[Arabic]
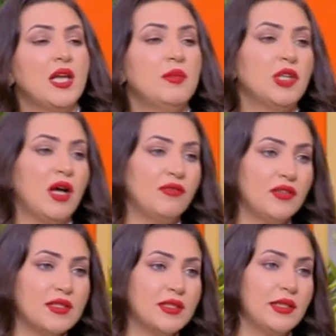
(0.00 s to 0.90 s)
اللي
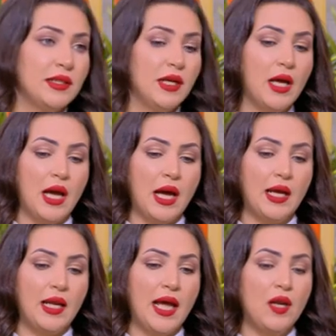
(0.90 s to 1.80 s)
بتحافظ لي
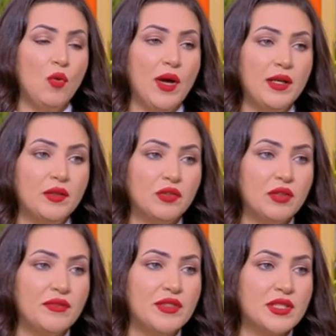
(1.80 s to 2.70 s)
على الوان
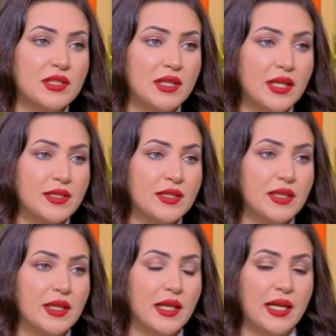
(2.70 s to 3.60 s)
الطيف
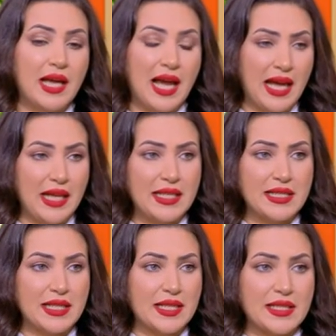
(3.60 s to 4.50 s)
السياسي اللي هي حاله
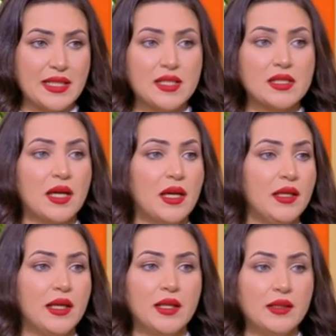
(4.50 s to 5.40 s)
سياسيه
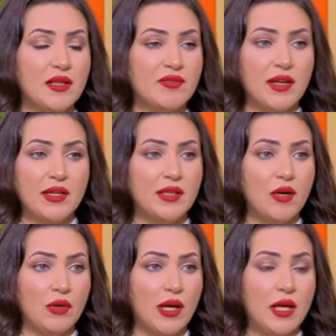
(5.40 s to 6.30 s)
صحيه جدا في اي
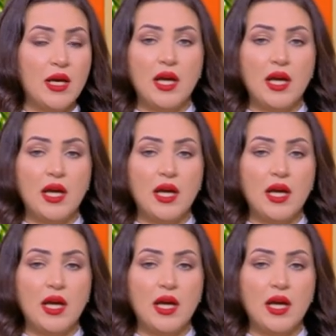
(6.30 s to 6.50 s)
دوله